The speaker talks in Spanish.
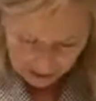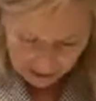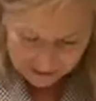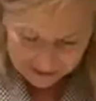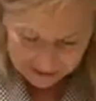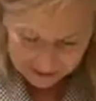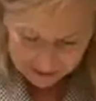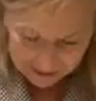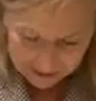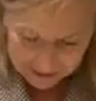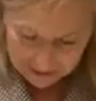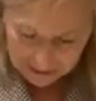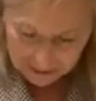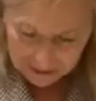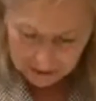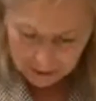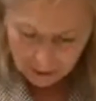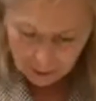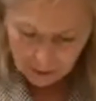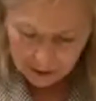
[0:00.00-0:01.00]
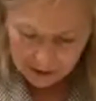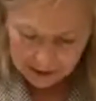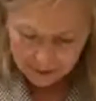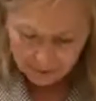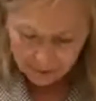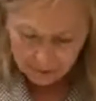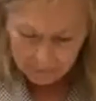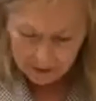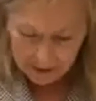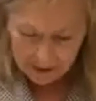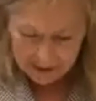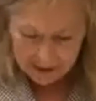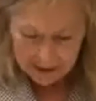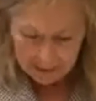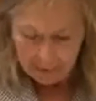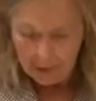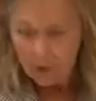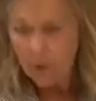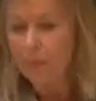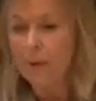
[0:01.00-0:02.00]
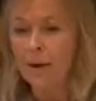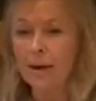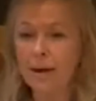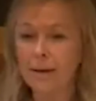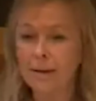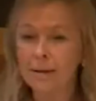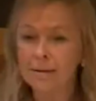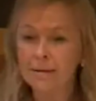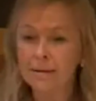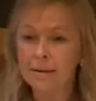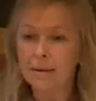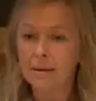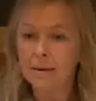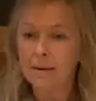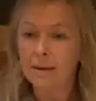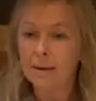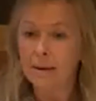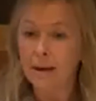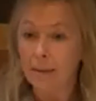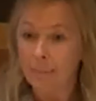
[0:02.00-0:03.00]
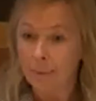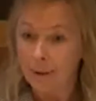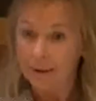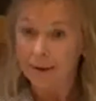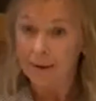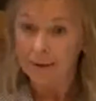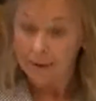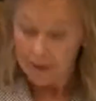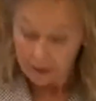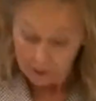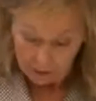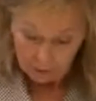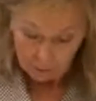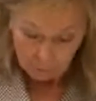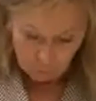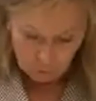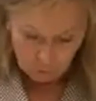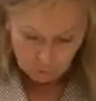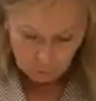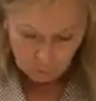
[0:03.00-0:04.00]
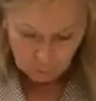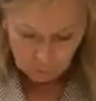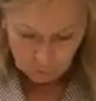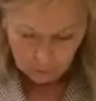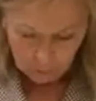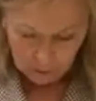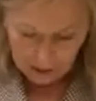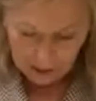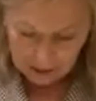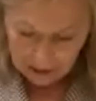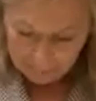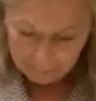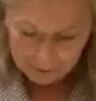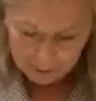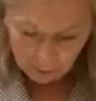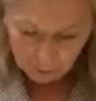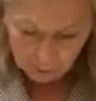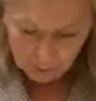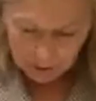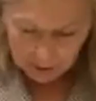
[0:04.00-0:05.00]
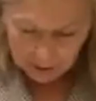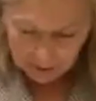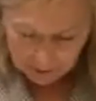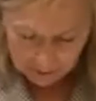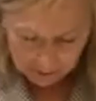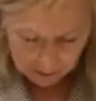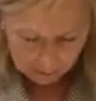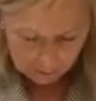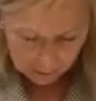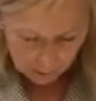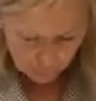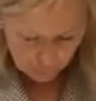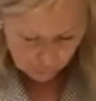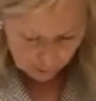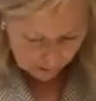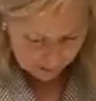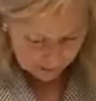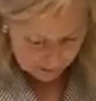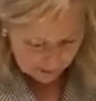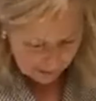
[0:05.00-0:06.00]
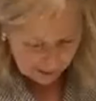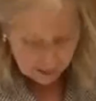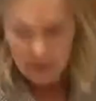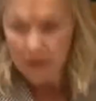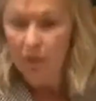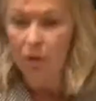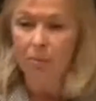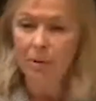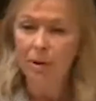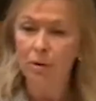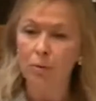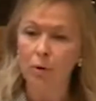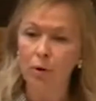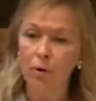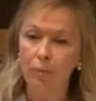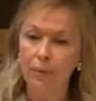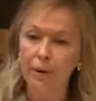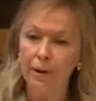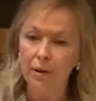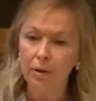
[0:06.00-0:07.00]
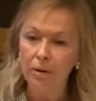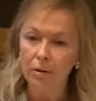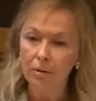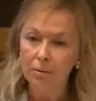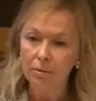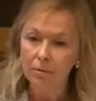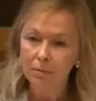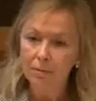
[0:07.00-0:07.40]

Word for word: Así que está claro que las familias se ven obligadas a apretarse el cinturón. La pregunta del millón es, ¿hace lo mismo el Gobierno?